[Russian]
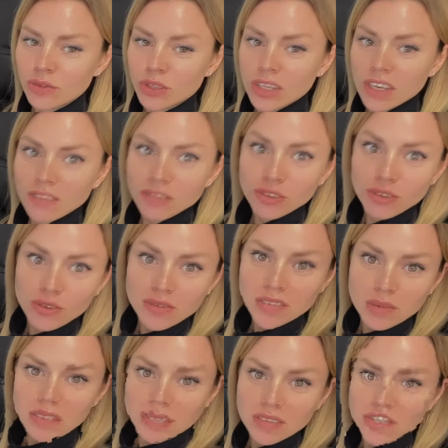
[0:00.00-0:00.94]
Ну вот я
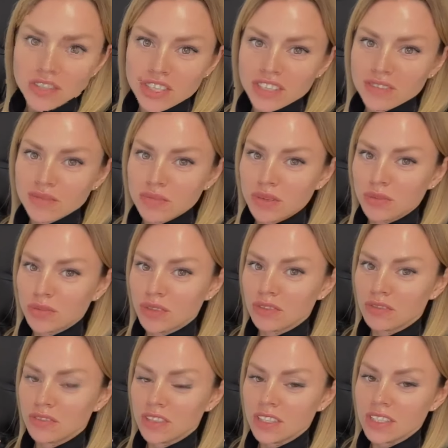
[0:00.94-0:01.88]
вновь опять вышла в
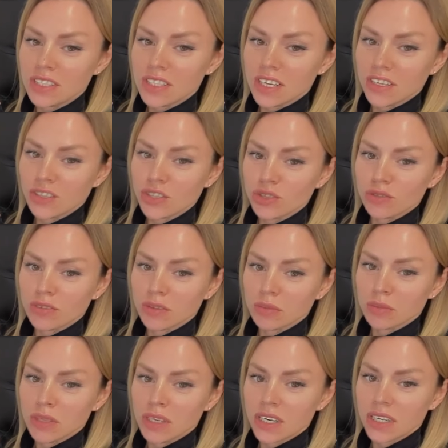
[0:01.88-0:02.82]
прямой эфир. Знаю, что
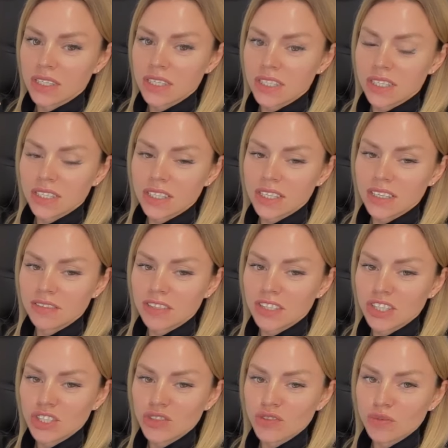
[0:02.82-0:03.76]
вам нравится, когда я
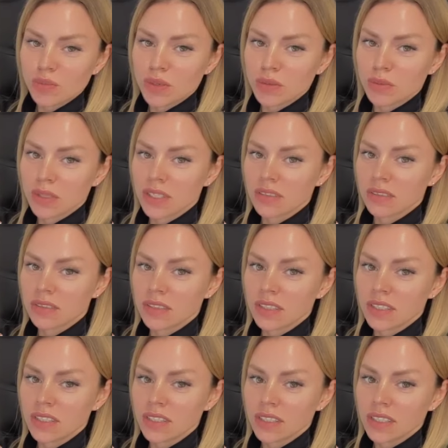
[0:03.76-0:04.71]
выхожу в прямой
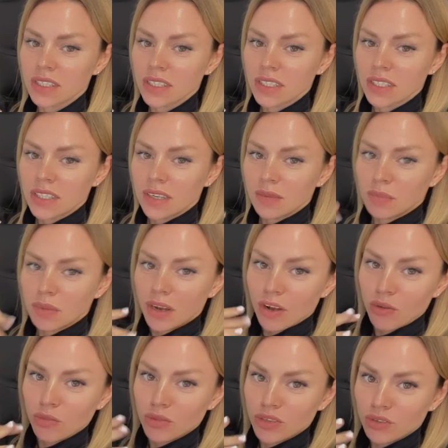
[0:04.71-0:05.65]
эфир.
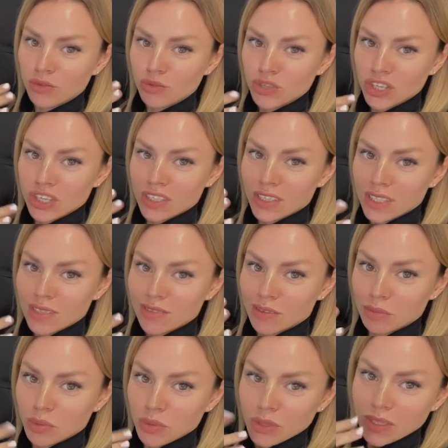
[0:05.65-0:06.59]
Пока у меня ручки-то
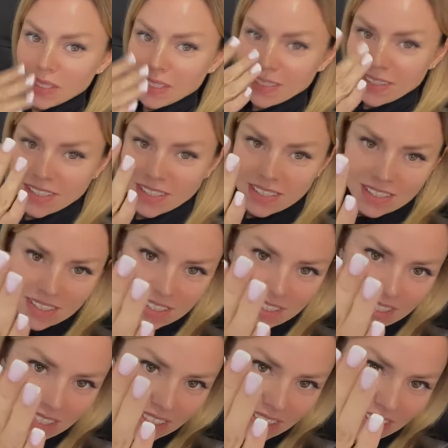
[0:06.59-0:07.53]
свободные, я,
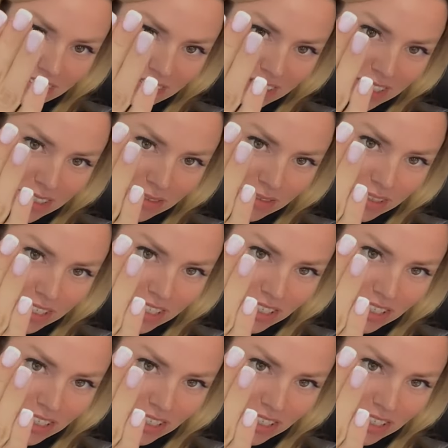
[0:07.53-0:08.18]
кстати, сделала, видите,